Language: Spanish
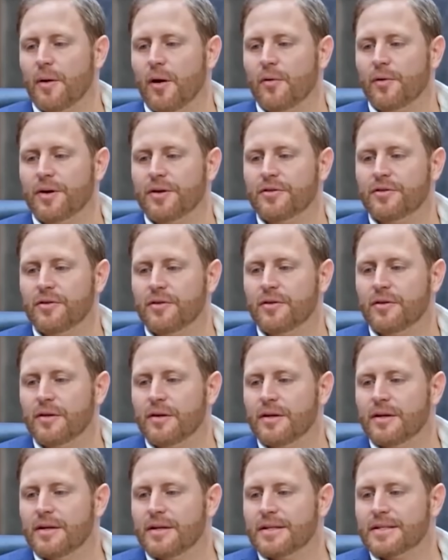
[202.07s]
Mauricio,
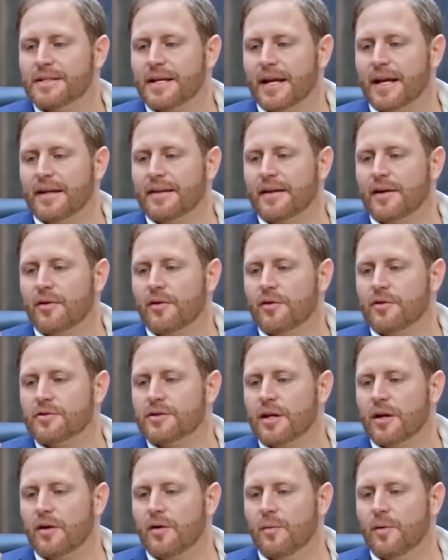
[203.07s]
sé que te
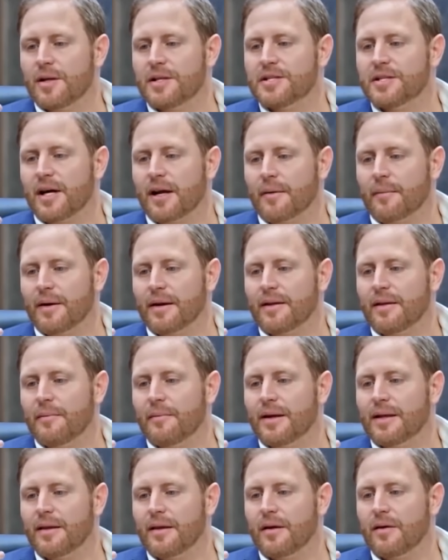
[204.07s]
conocen como el char
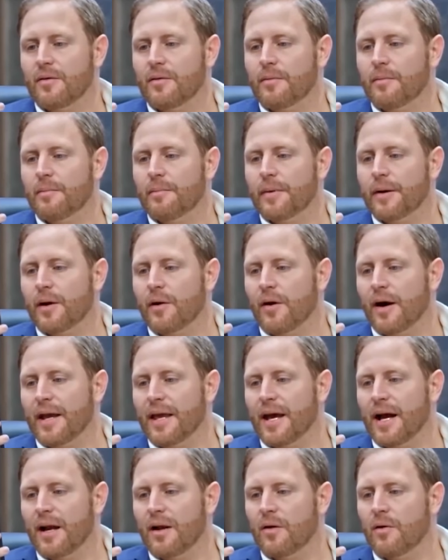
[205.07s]
matemático, pero
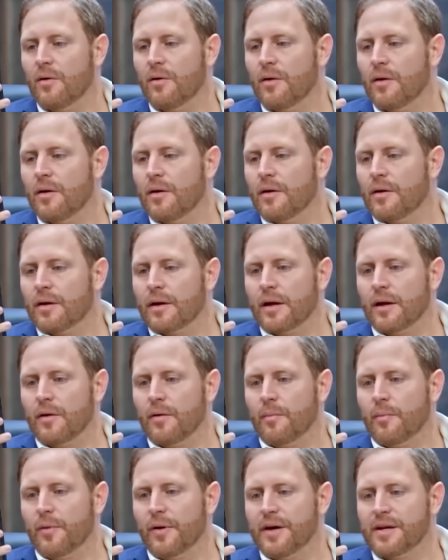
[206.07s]
hay algo que
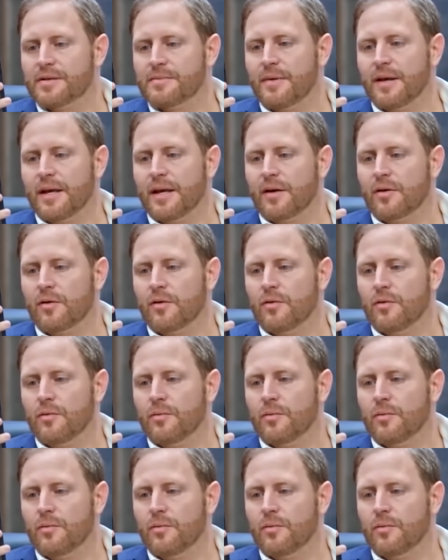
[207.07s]
no puedes medir con